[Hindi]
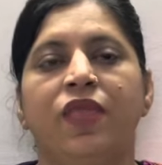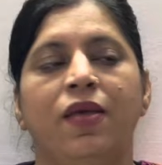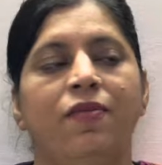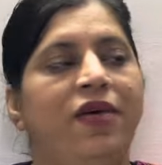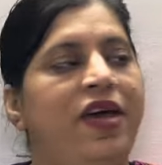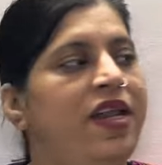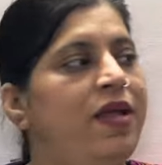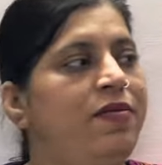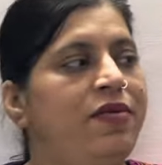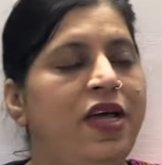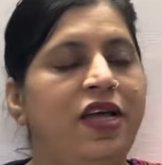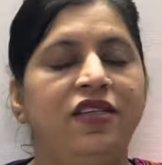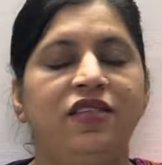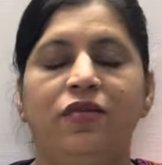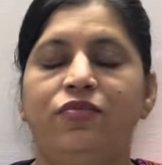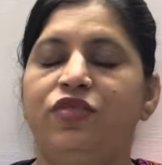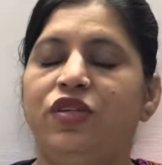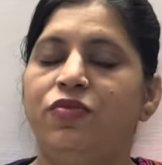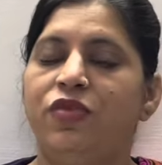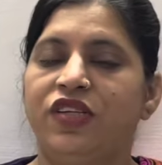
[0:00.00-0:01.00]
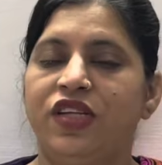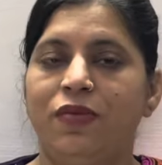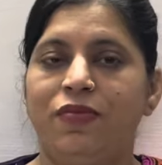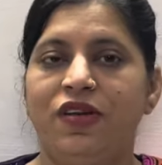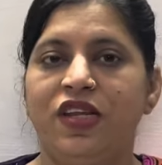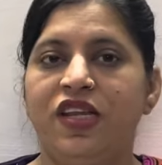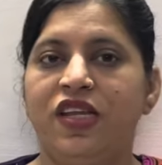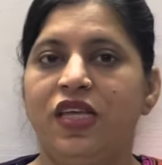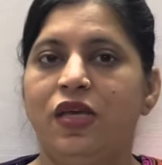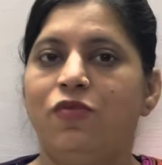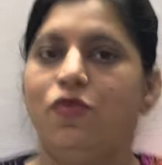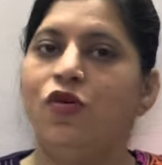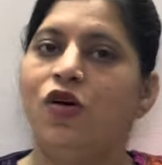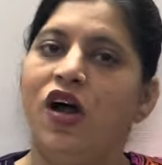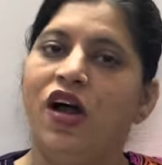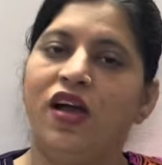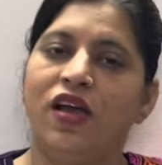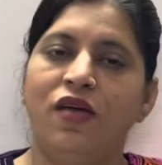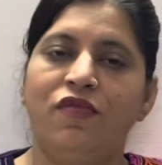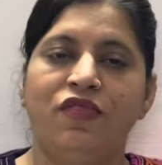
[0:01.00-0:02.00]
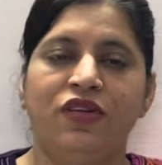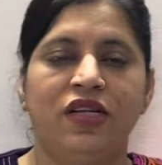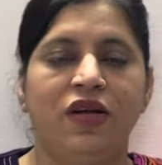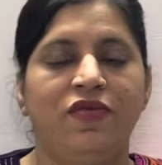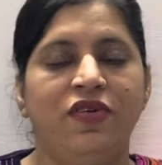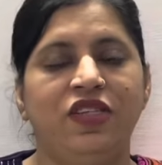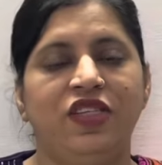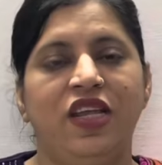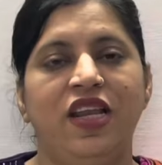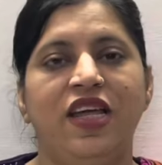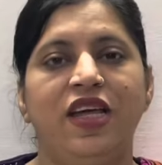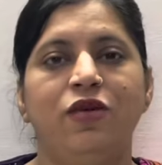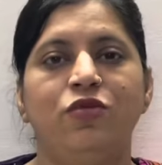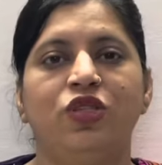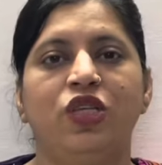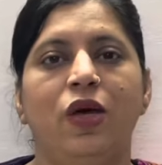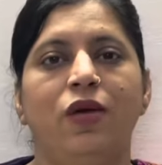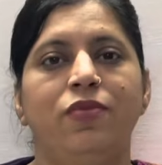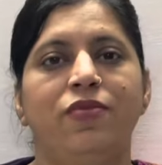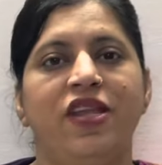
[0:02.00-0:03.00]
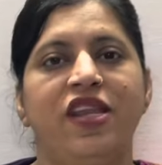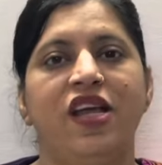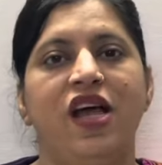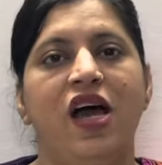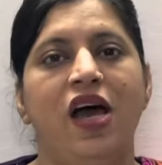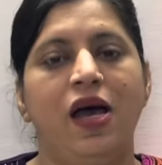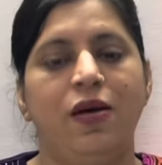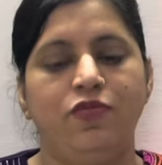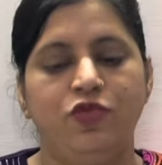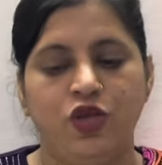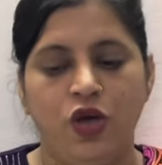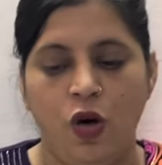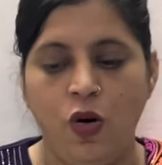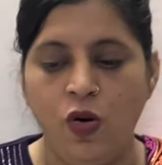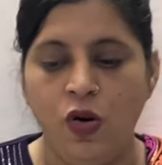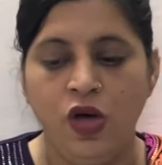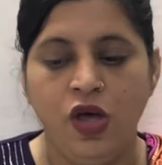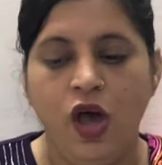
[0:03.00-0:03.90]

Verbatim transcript: मैंने बनाई सब्जी मटर पनीर की वो खा के फटाफट चले गए उसके बाद मैंने कहा आप जाओ